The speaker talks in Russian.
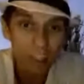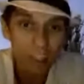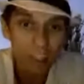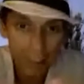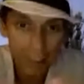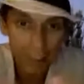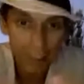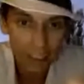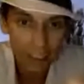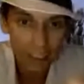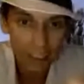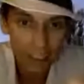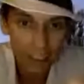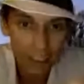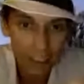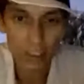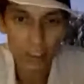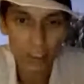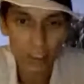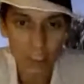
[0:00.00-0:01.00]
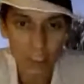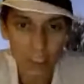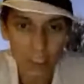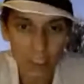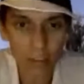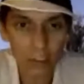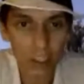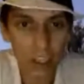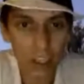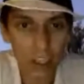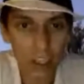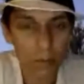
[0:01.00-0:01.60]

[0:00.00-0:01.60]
И вот это, когда вот этот процесс